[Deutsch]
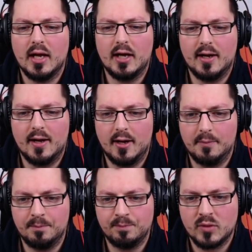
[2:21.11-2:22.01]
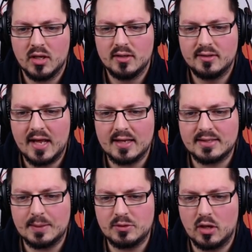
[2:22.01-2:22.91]
ähm, der
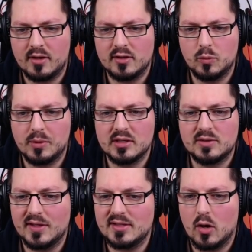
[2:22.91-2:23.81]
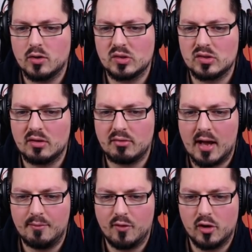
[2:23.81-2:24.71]
Subserver ist übrigens, falls ihr auch so einen Server
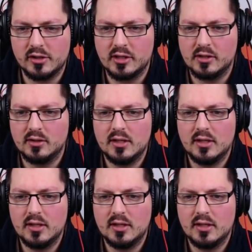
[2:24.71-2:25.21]
haben wollt, ne,